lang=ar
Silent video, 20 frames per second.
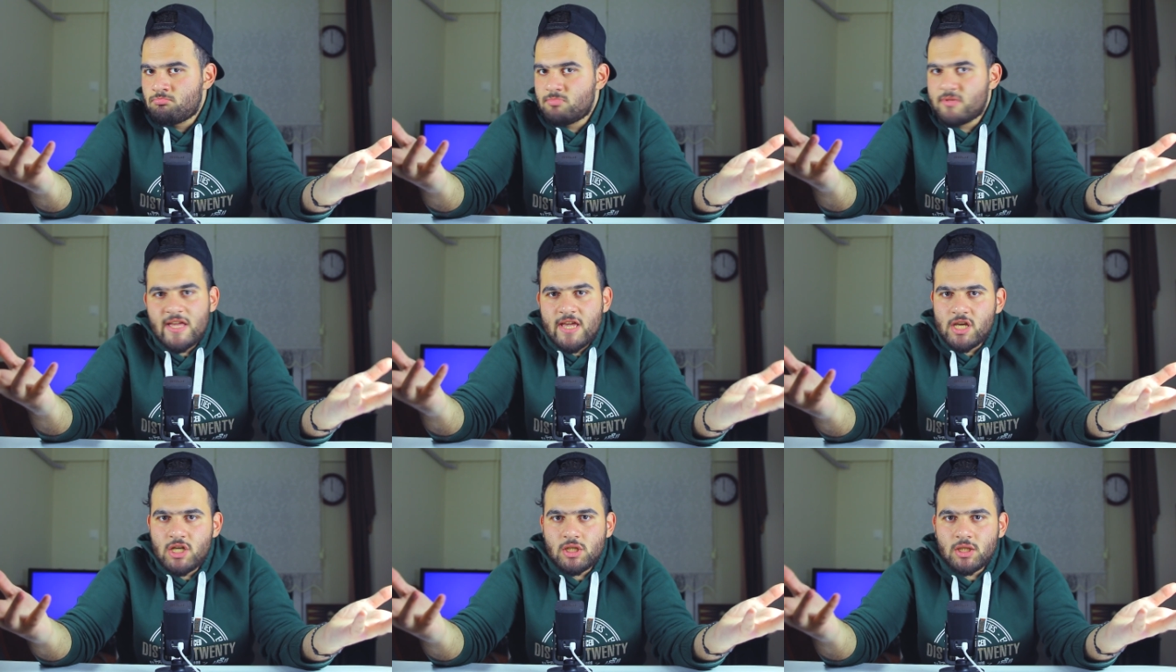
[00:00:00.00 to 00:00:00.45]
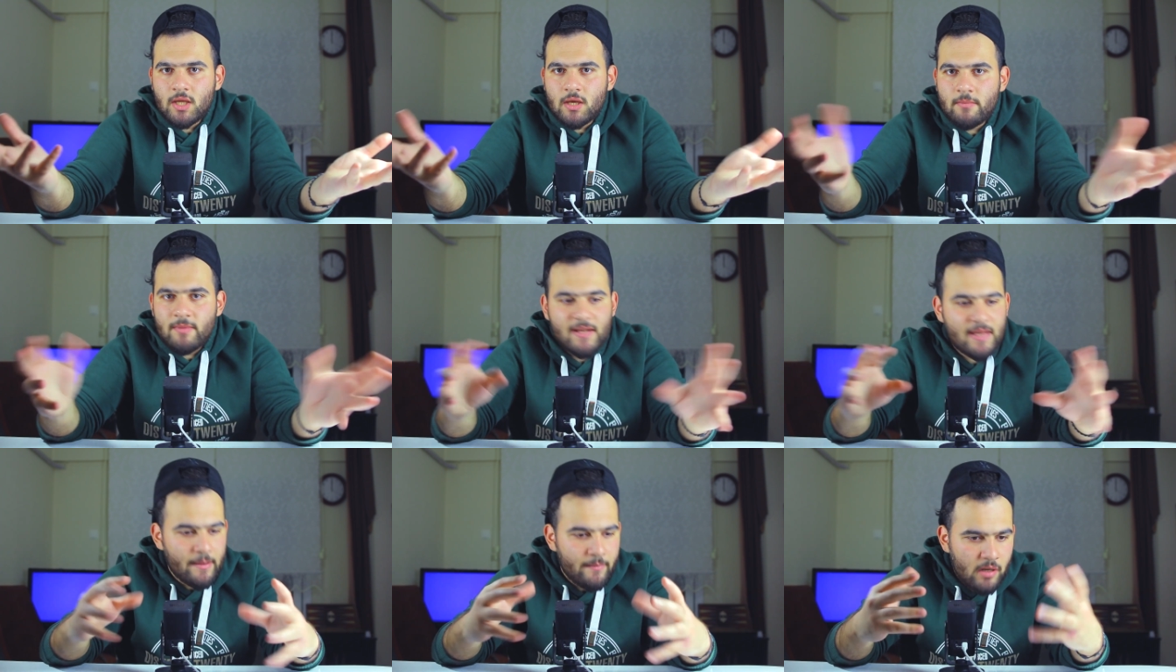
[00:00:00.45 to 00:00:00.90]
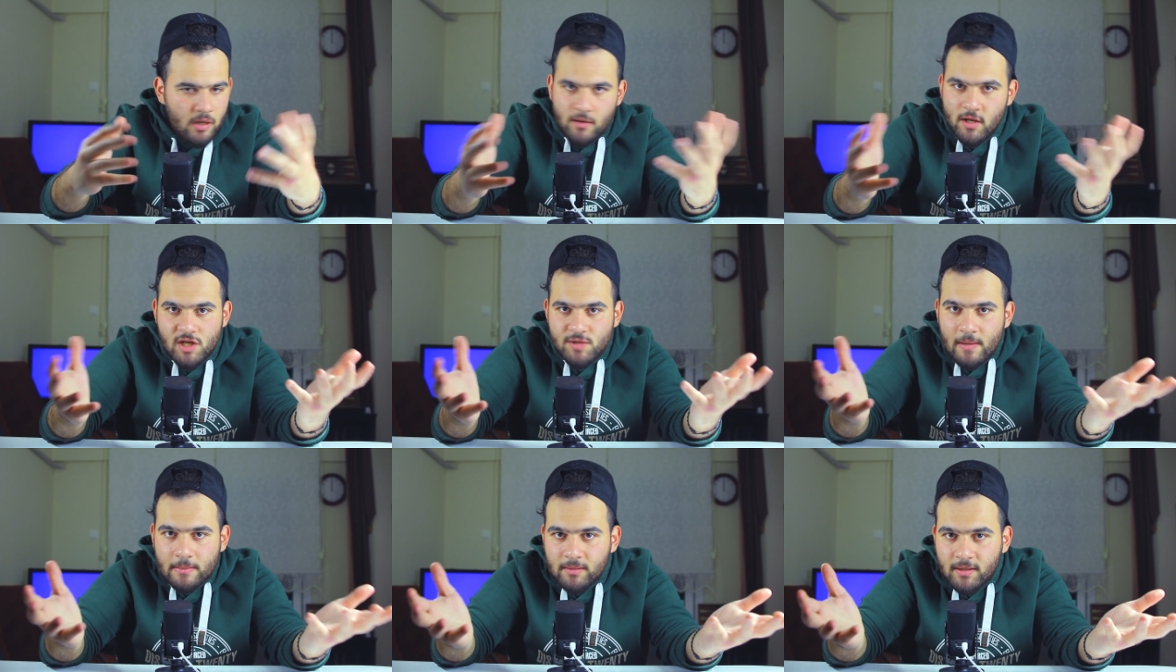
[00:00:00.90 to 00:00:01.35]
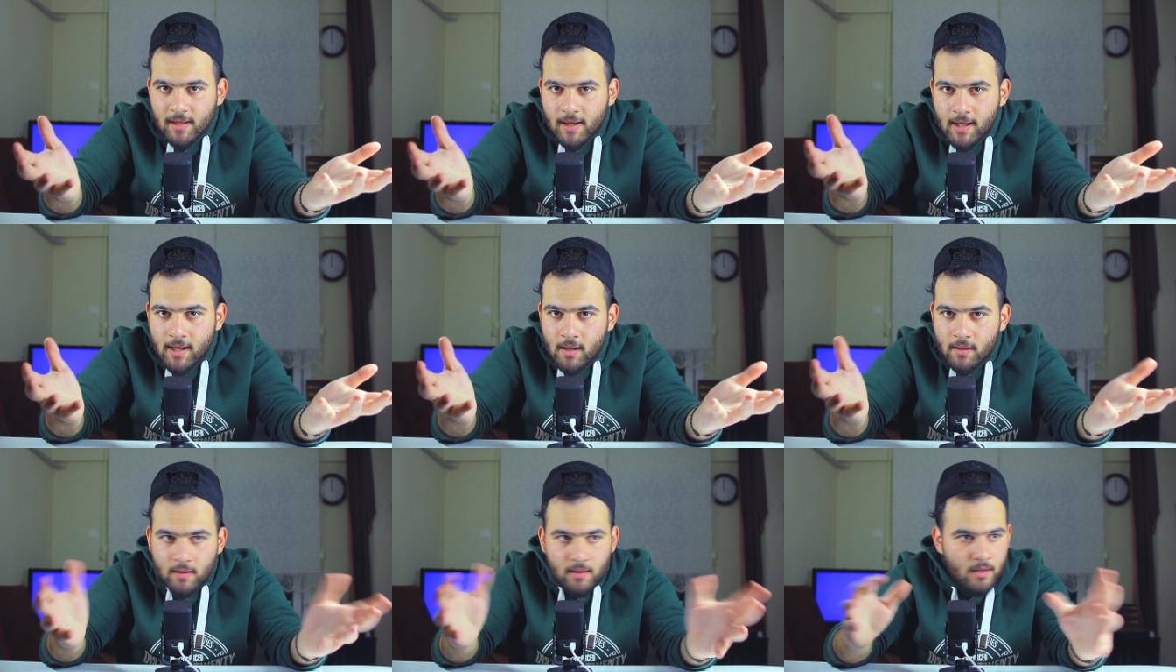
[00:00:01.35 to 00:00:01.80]
ليش طيب الكاميرا ليش ما عم
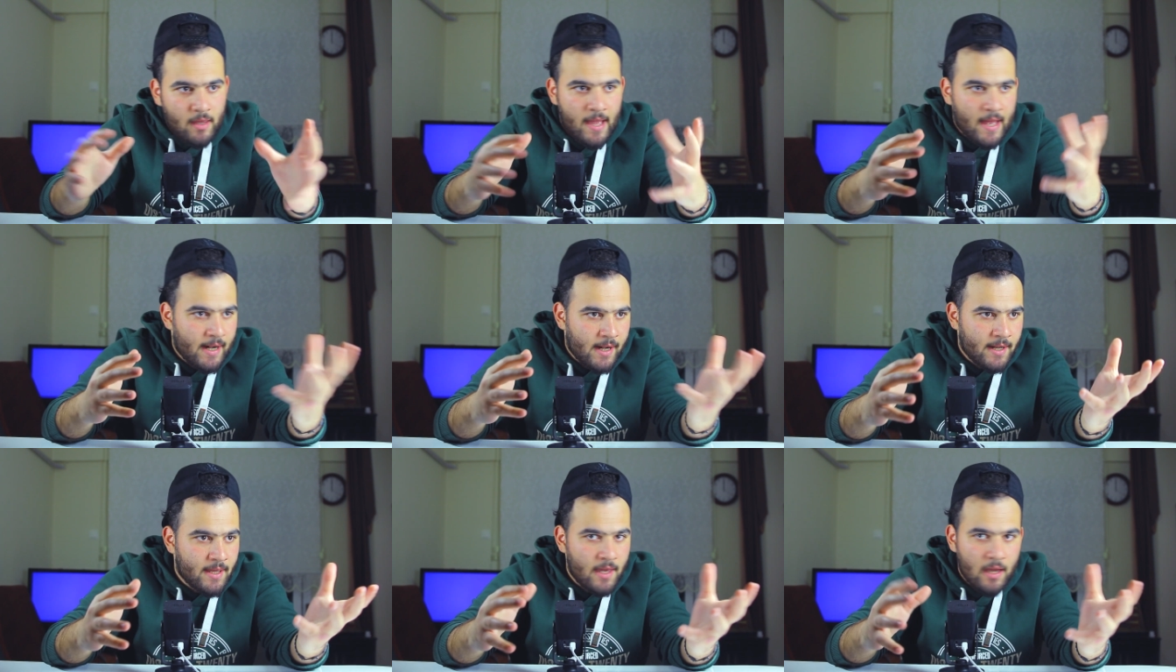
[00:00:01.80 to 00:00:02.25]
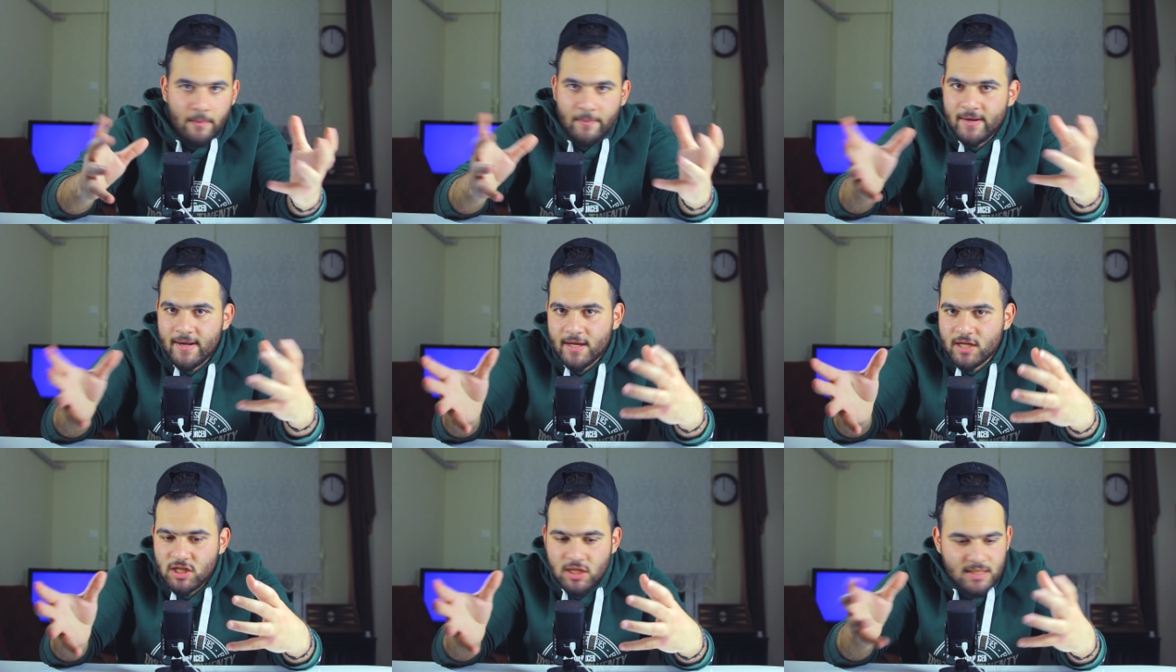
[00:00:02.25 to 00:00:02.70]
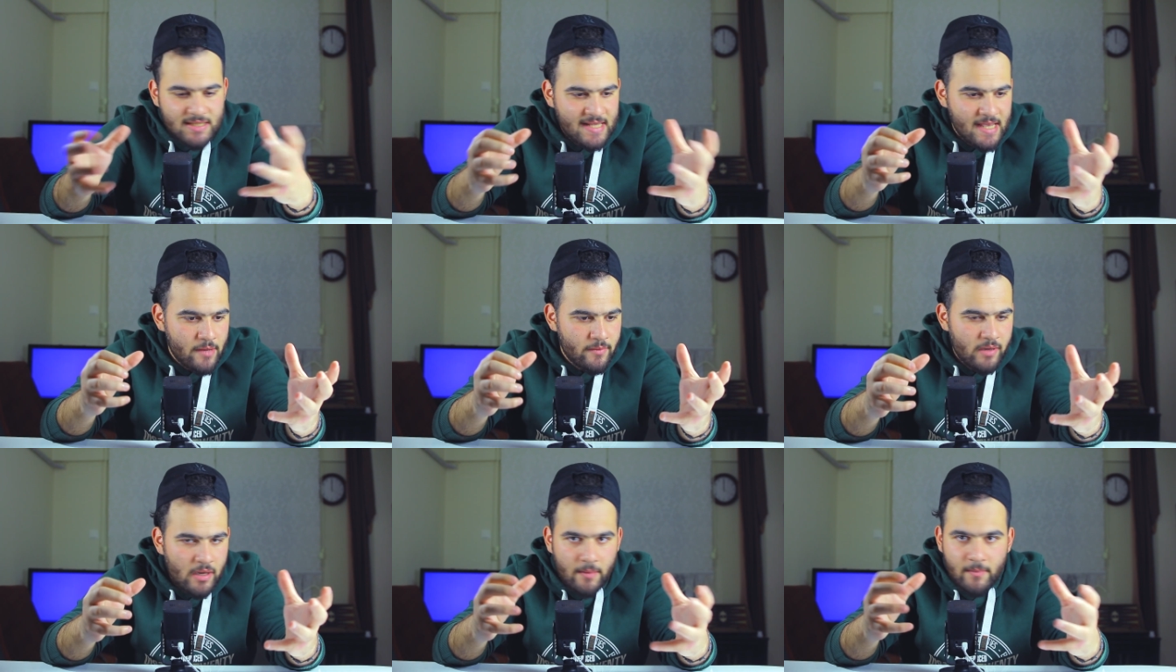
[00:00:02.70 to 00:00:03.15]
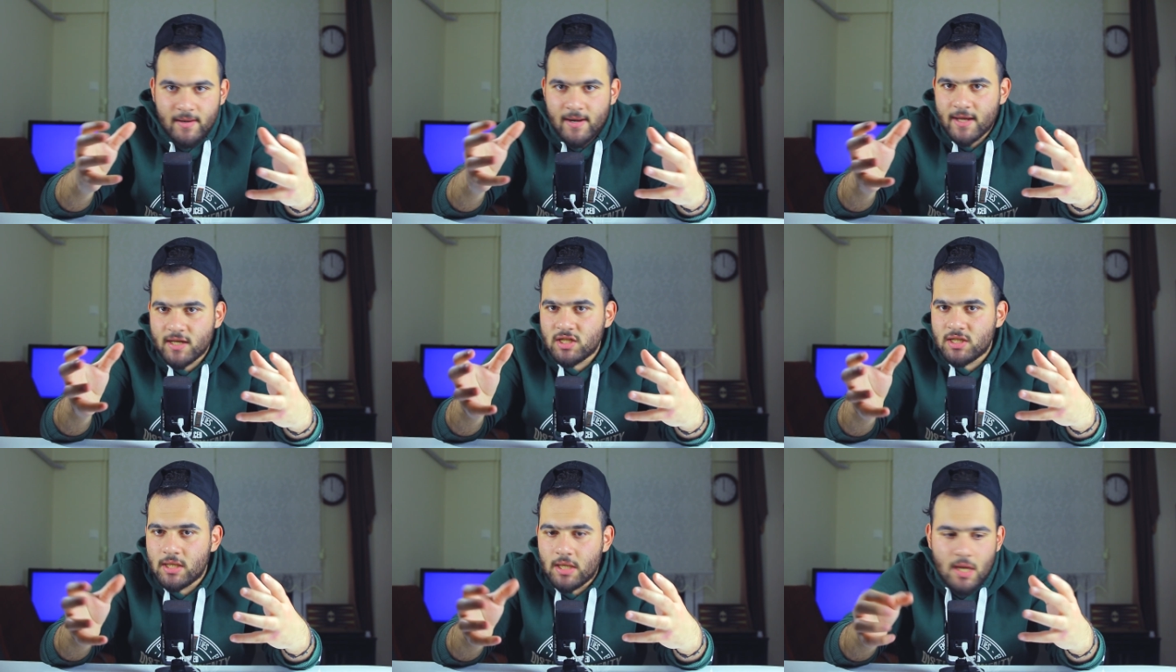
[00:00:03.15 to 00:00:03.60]
تتحرك يعني حركه عمل لك شيء زاويه عمل
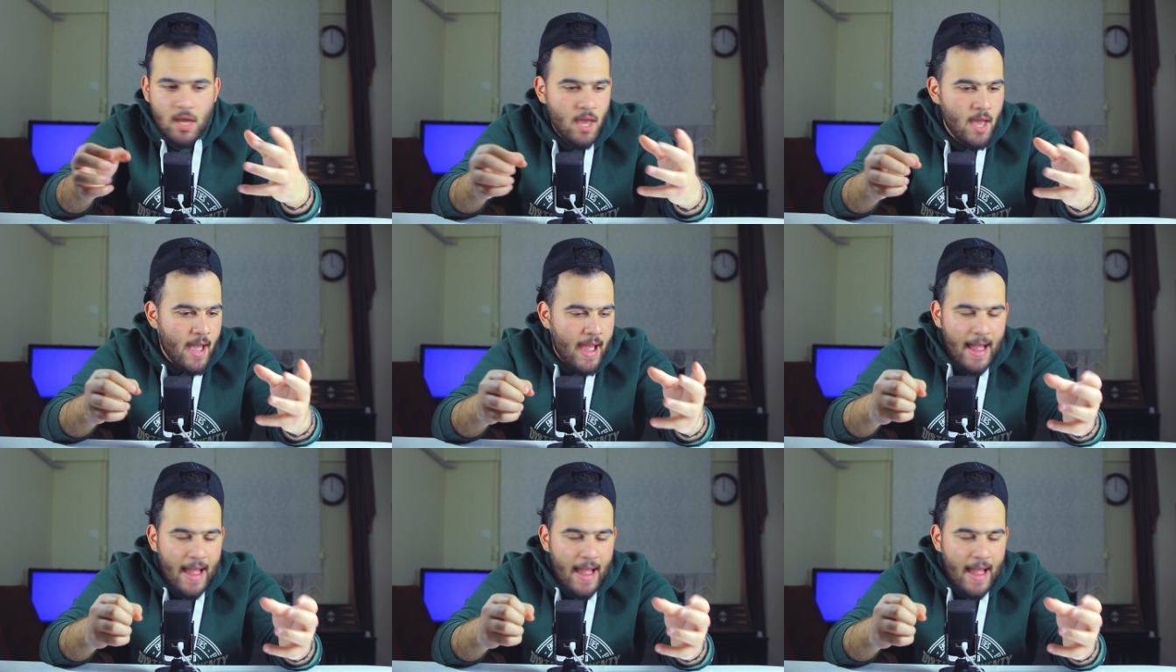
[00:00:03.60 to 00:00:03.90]
لك شيء